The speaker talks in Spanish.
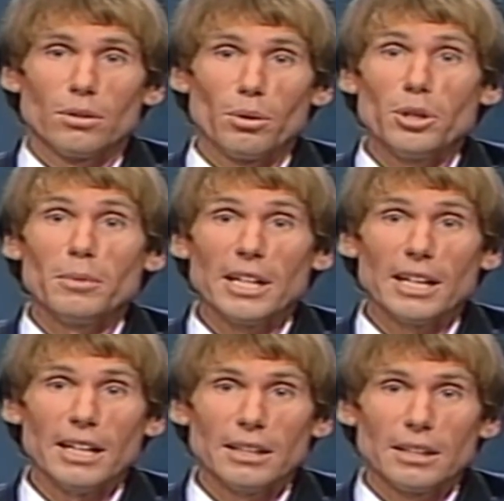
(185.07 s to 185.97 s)
Gobierno
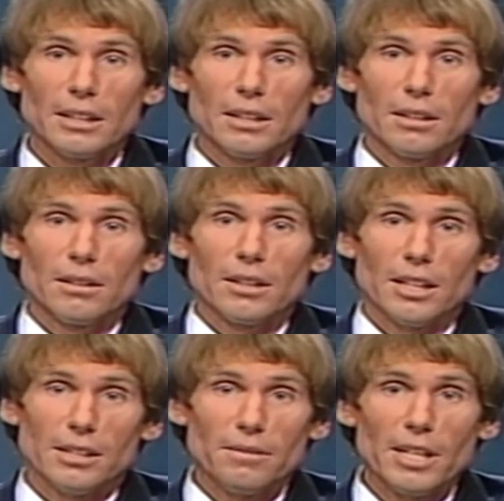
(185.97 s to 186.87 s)
militar
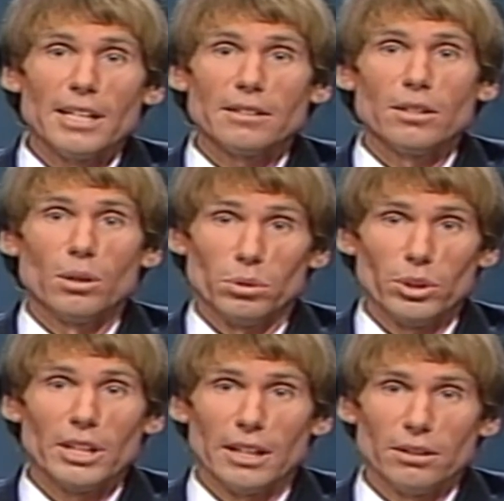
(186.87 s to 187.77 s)
que si bien ha sido
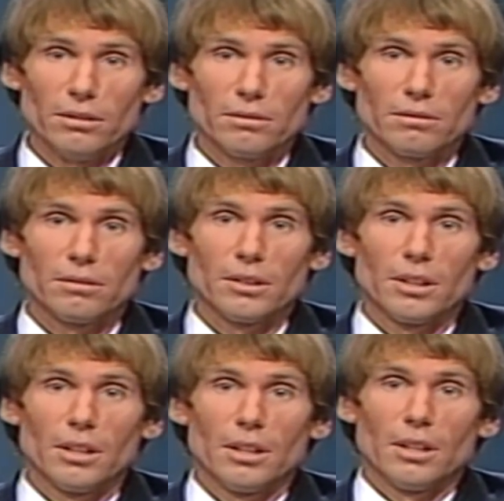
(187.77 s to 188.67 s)
autoritario,
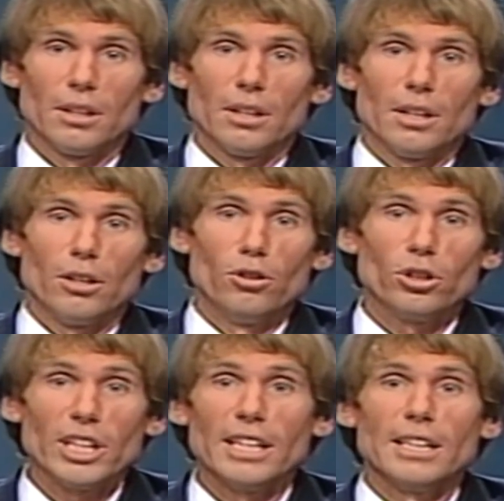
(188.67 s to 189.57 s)

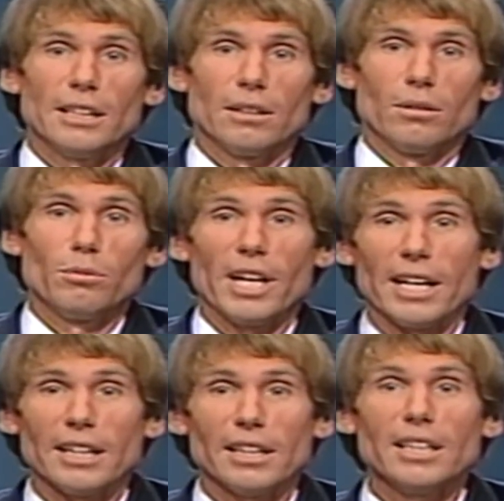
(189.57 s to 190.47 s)
no tiene una
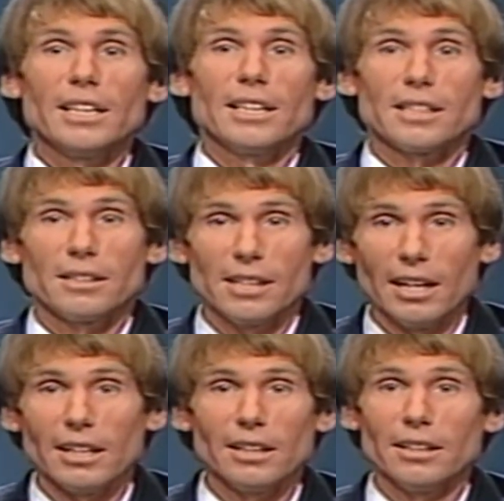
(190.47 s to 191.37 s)
característica
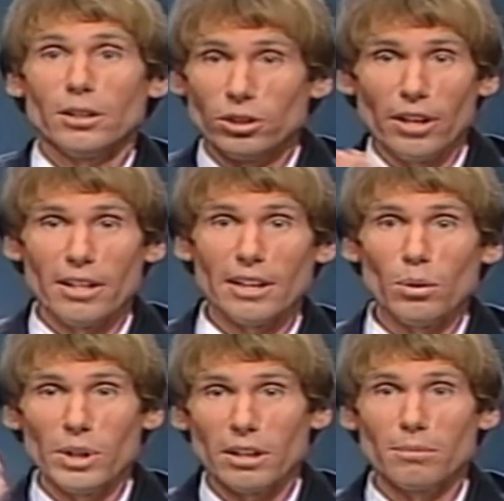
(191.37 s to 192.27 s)
esencial que tienen otras
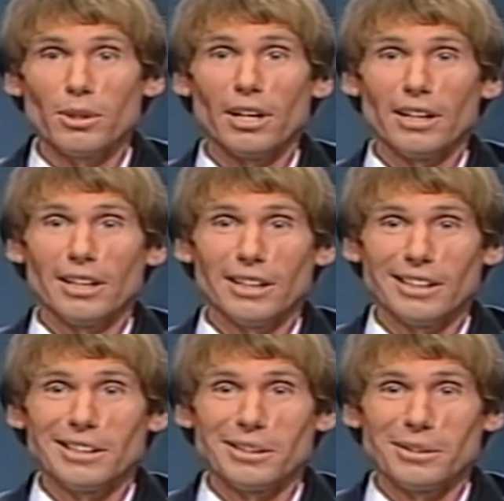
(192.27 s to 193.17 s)
dictaduras como la
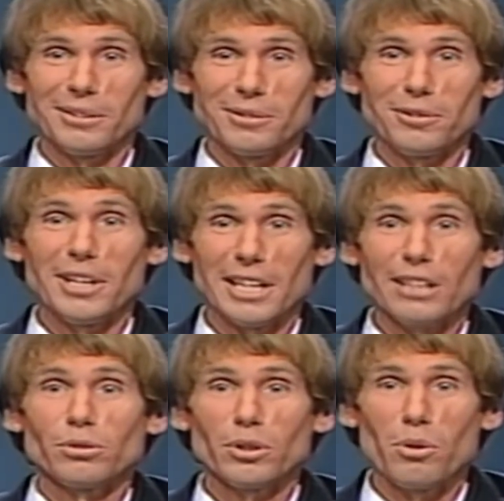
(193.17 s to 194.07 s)
de Fidel
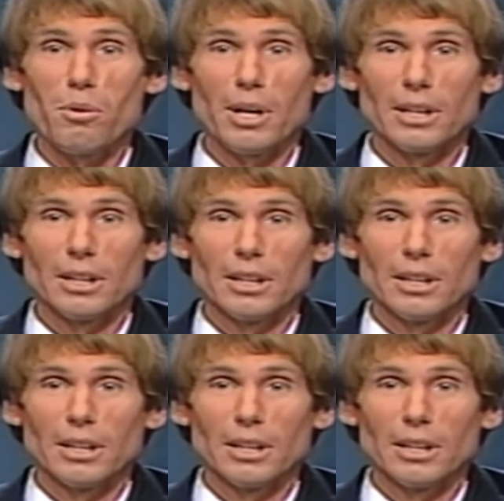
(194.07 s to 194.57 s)
Castro en Cuba,